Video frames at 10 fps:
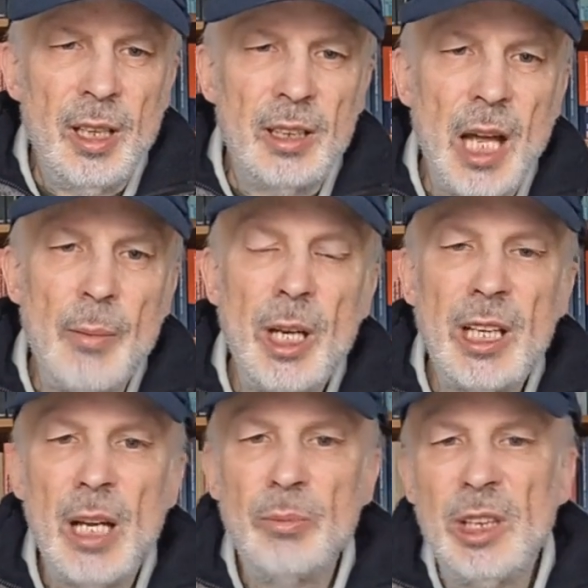Dabei
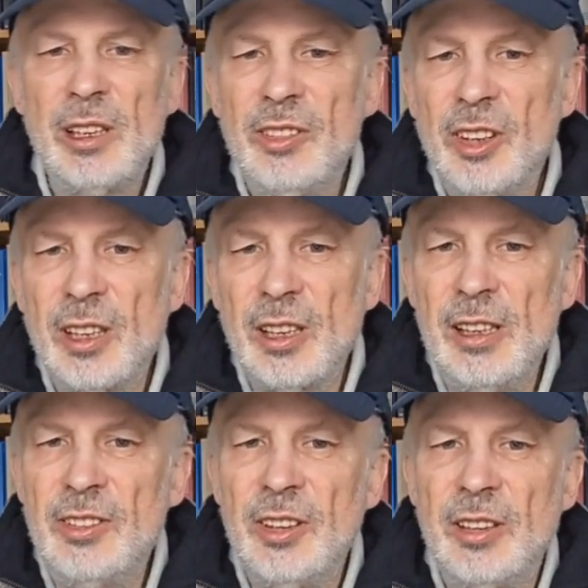kann man diese
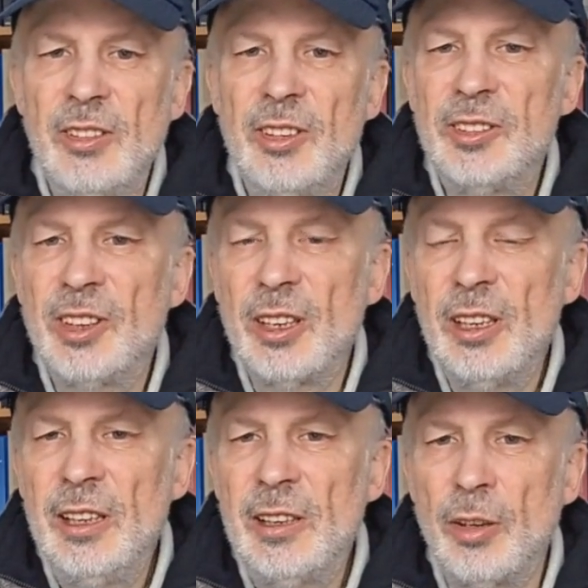Krise, dieses
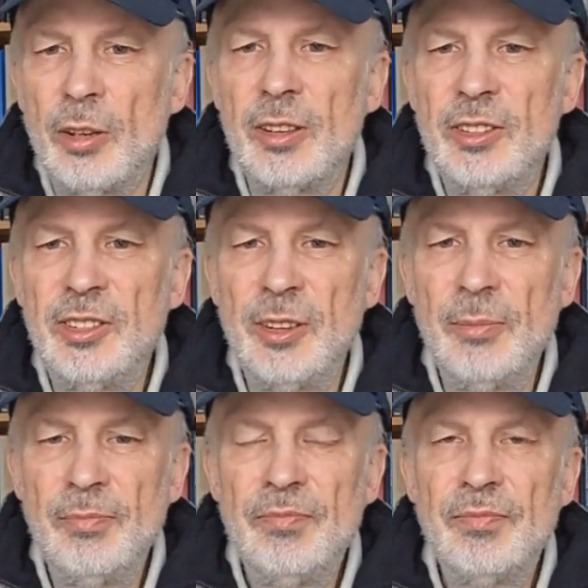Gericht Gottes,
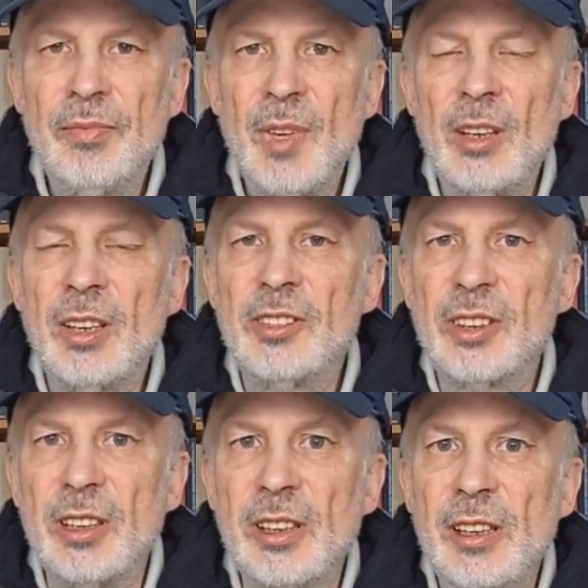das
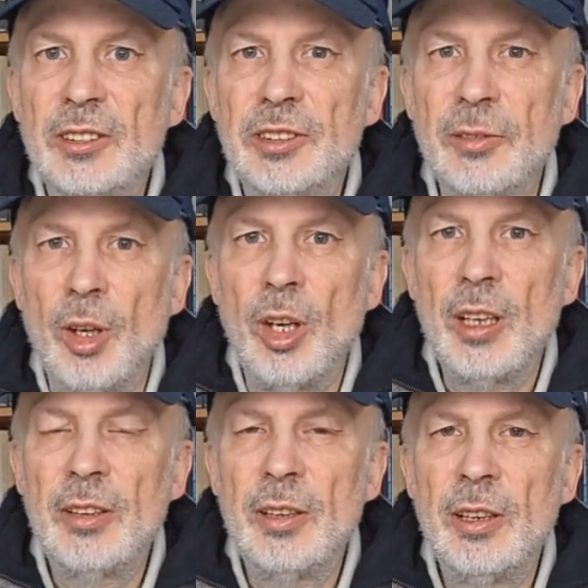griechische
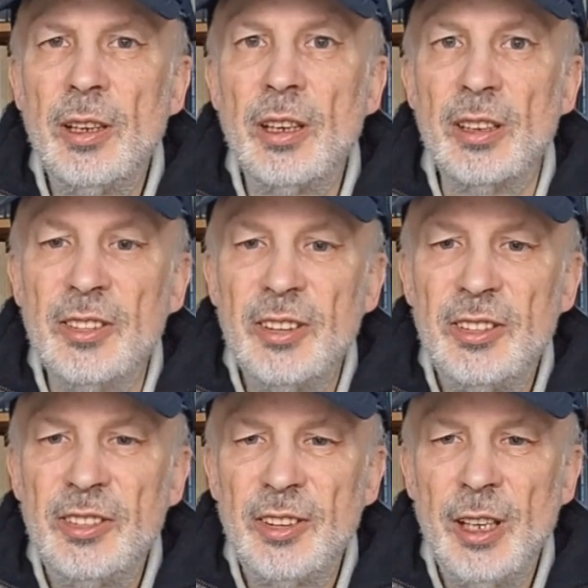Wort
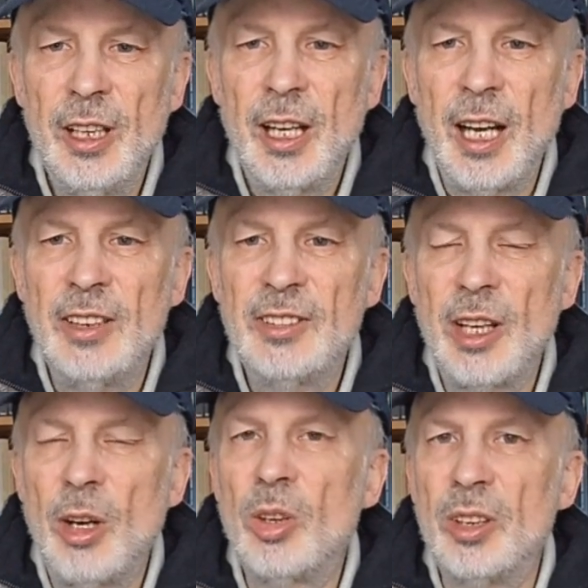Krisis
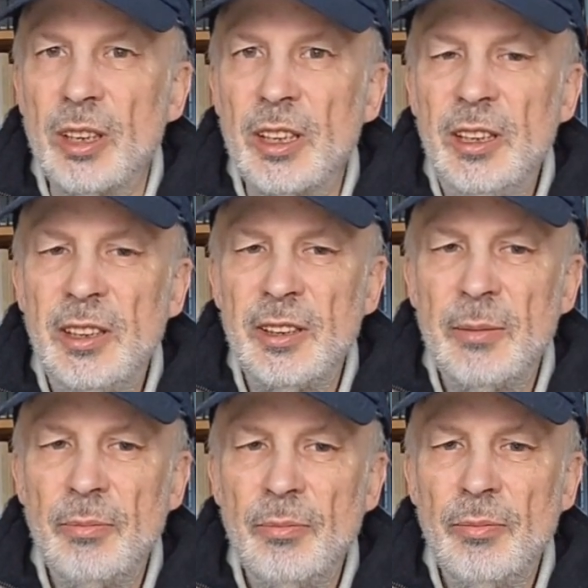heißt auch Gericht,
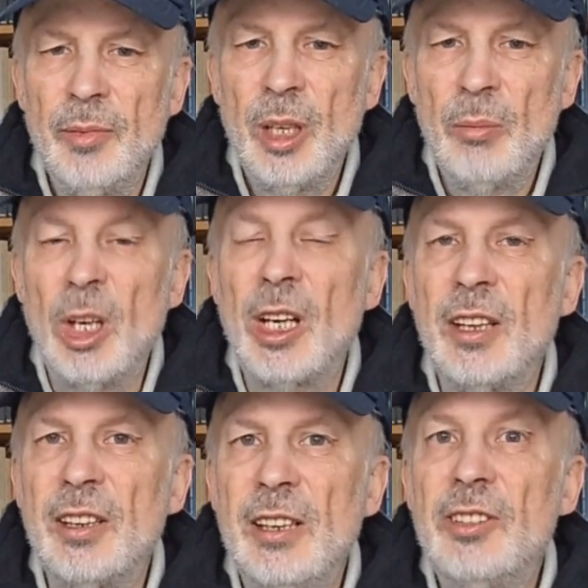man
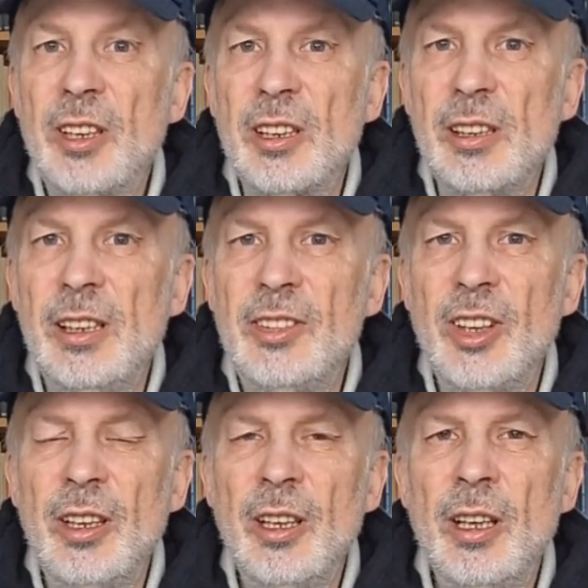kann diese
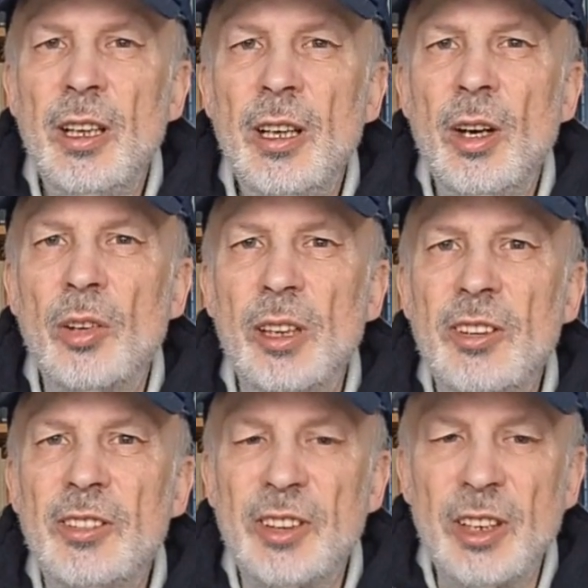Krise und
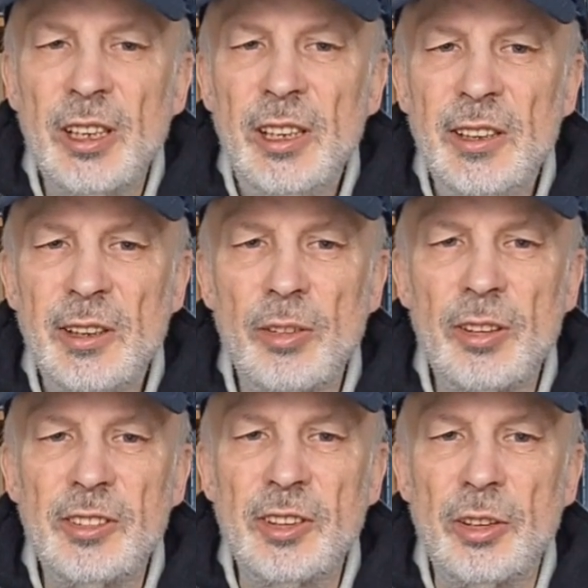dieses Gericht
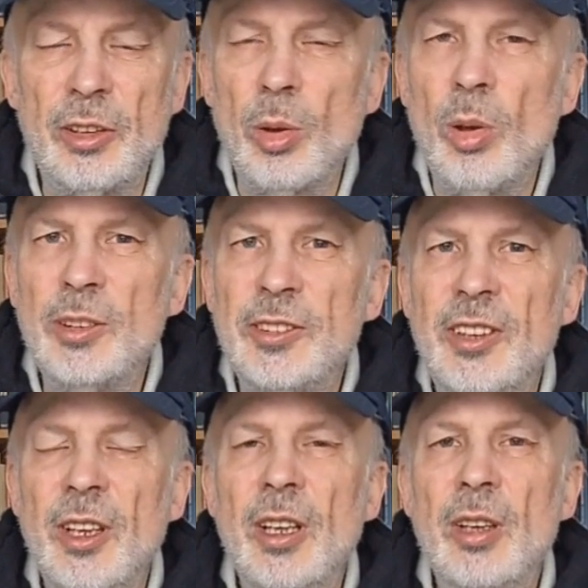Gottes
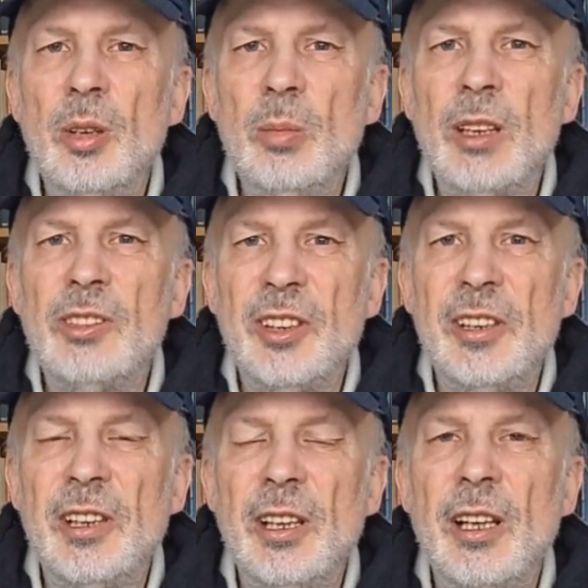getrost über
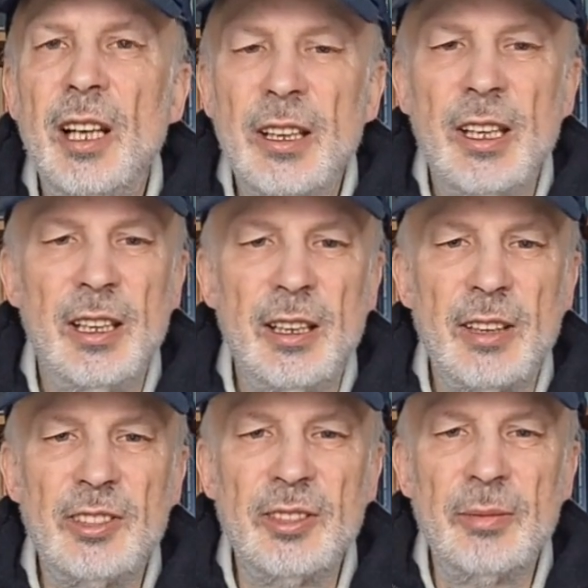sich ergehen
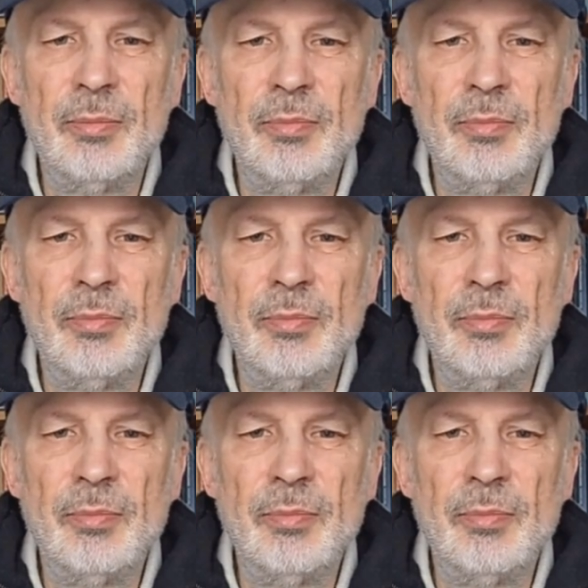lassen.